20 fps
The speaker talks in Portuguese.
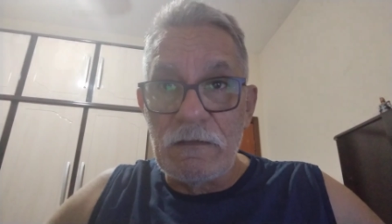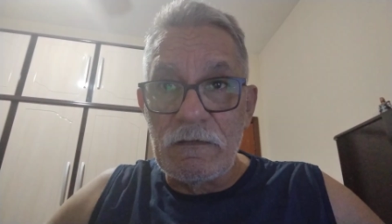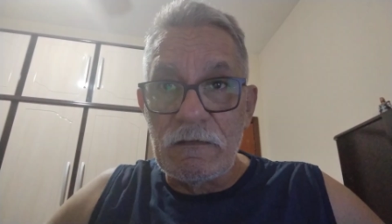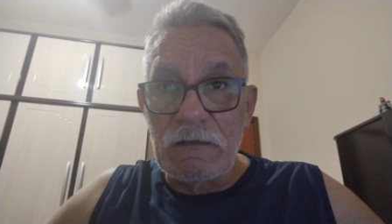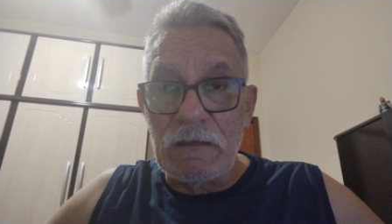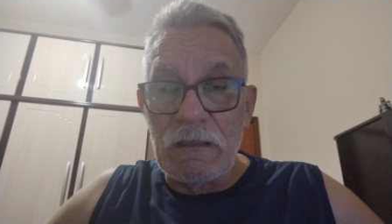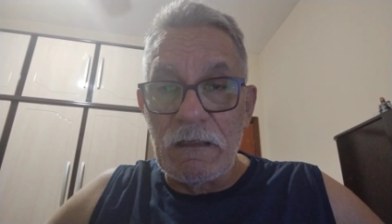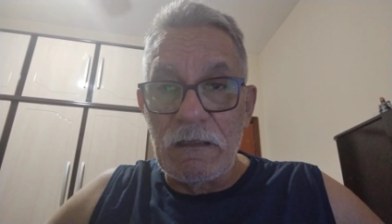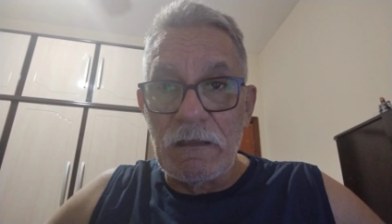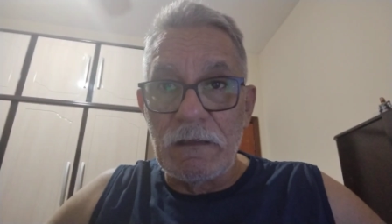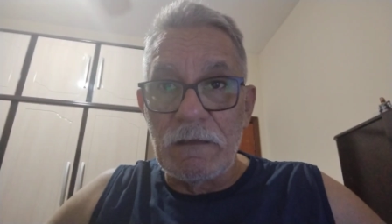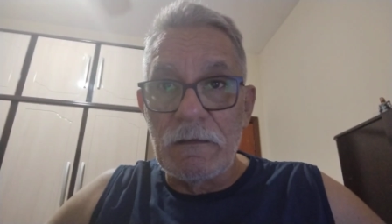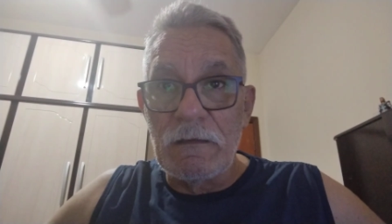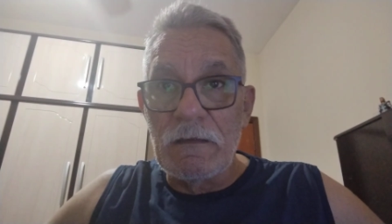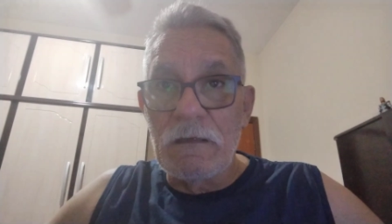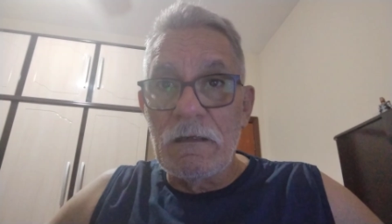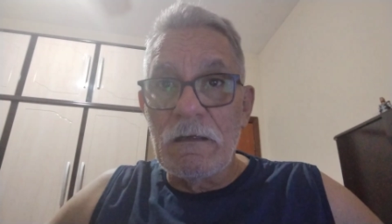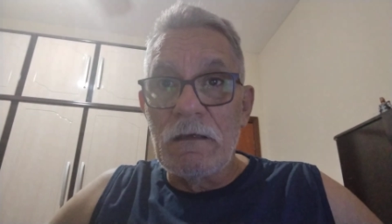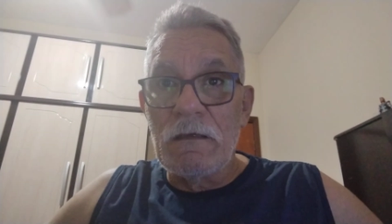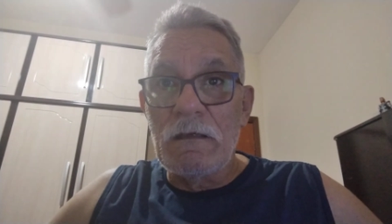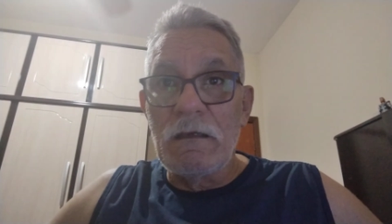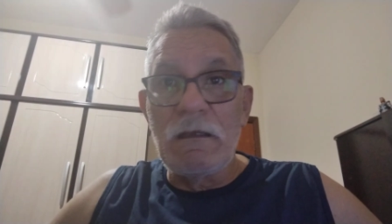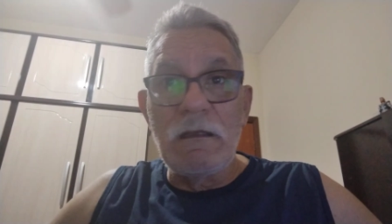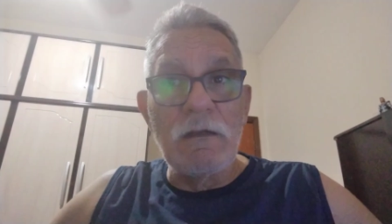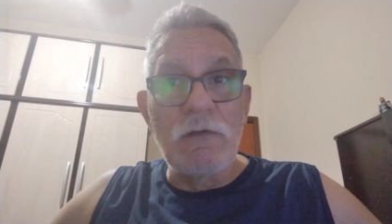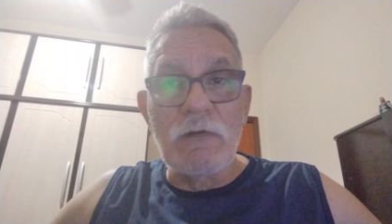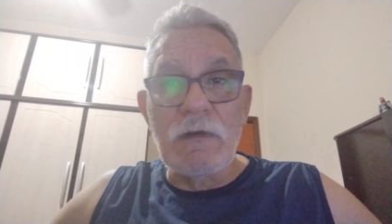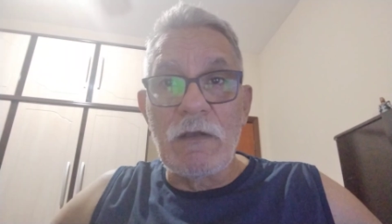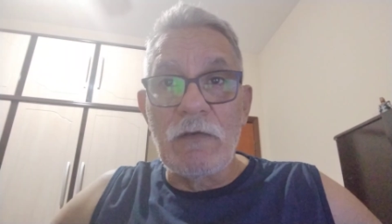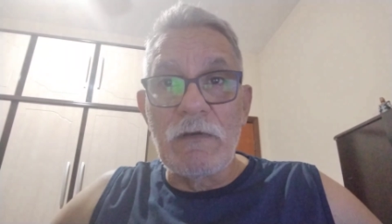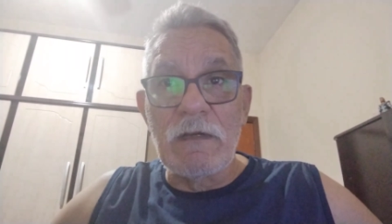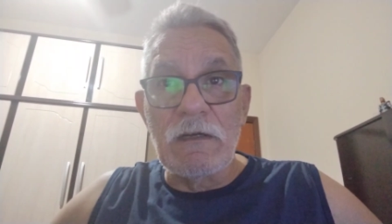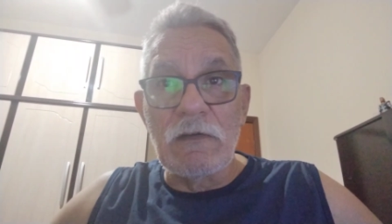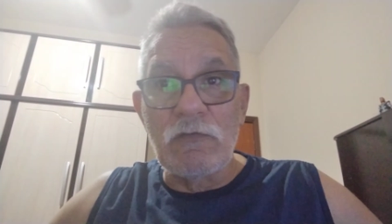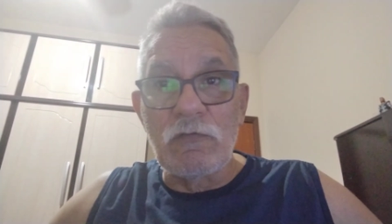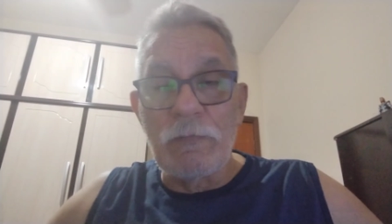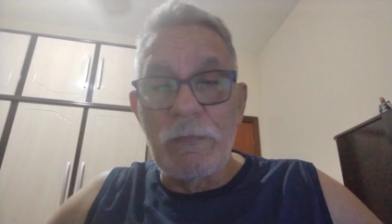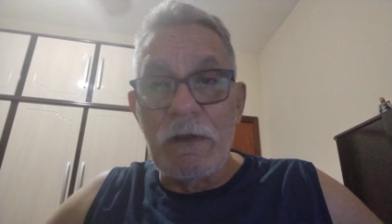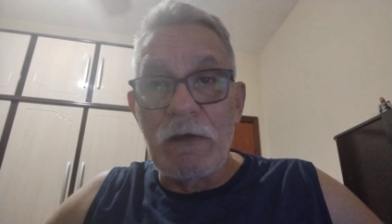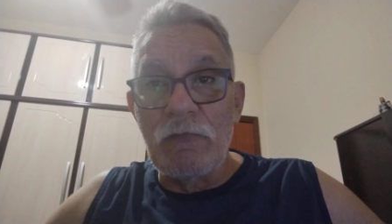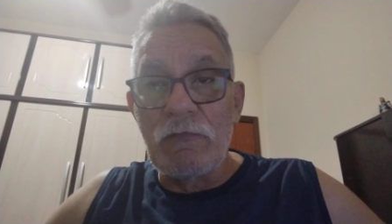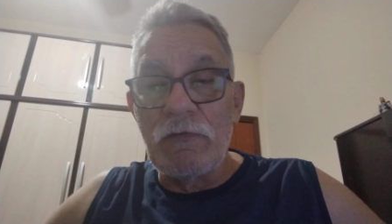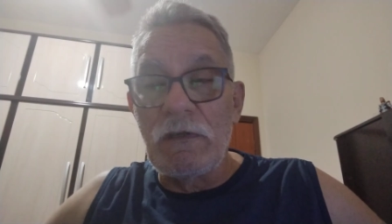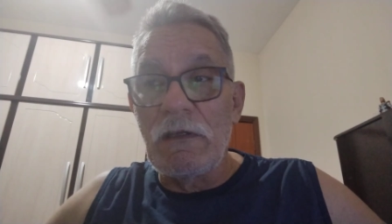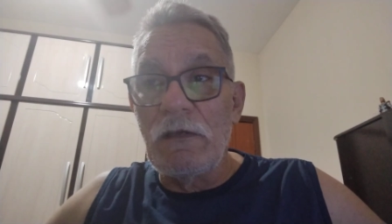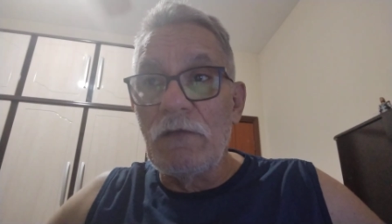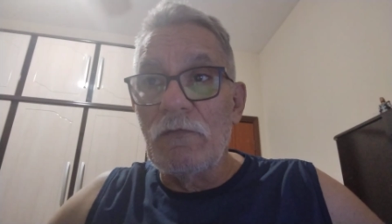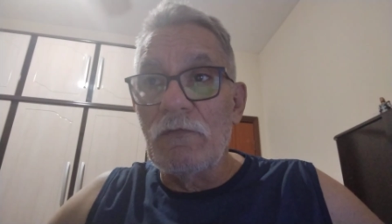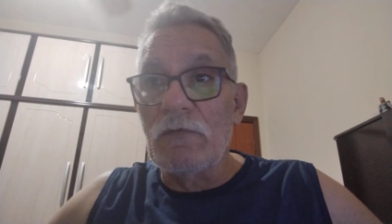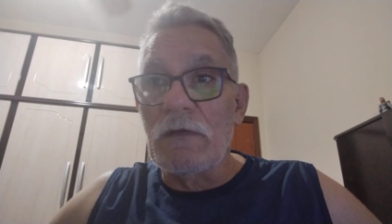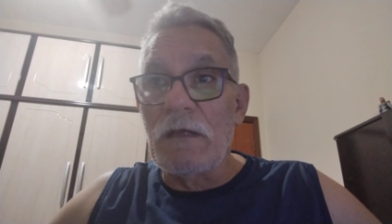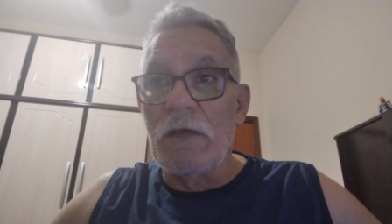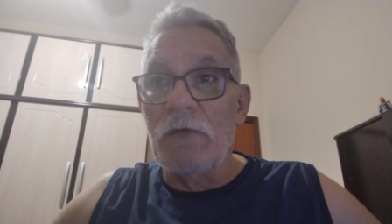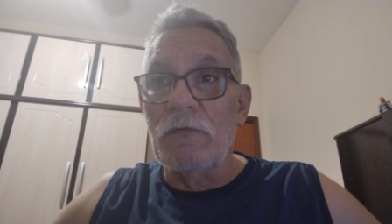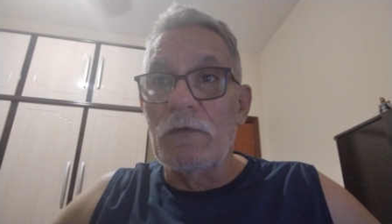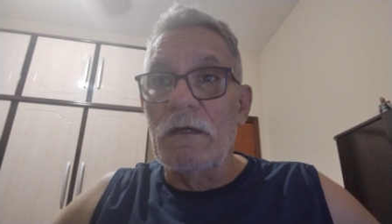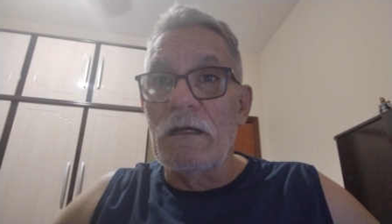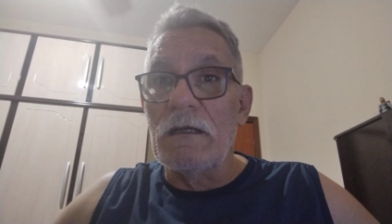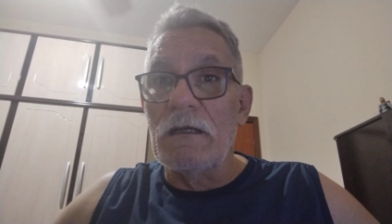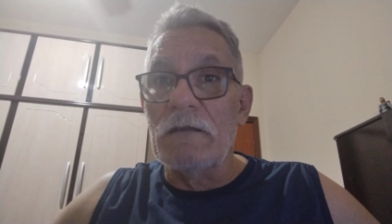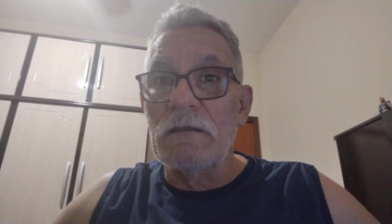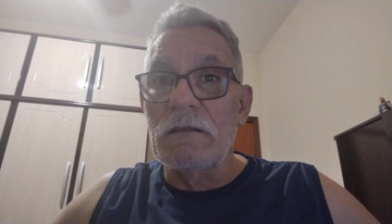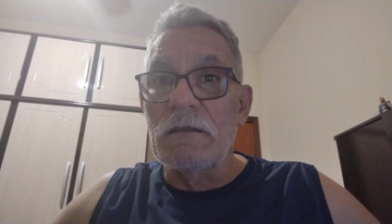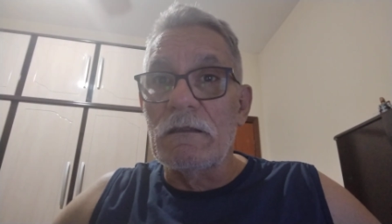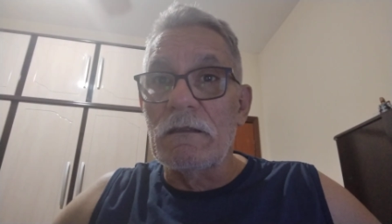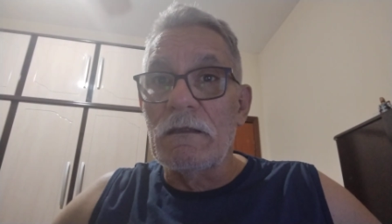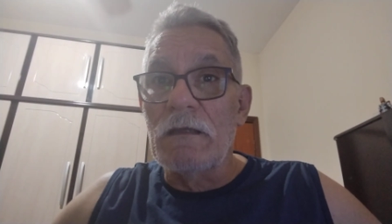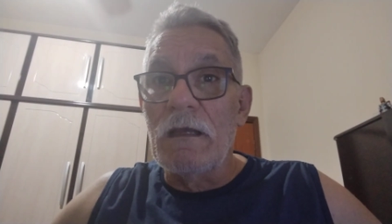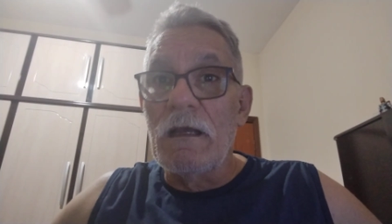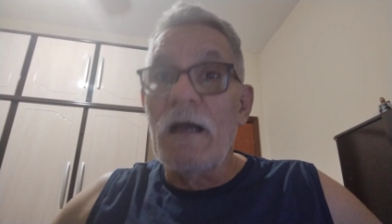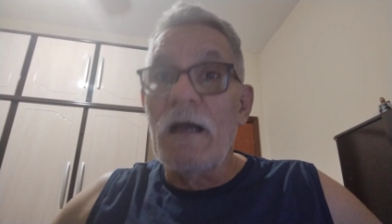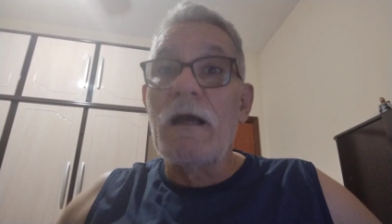está aí. E não caiu nada sobre El Ninho, não caiu nada.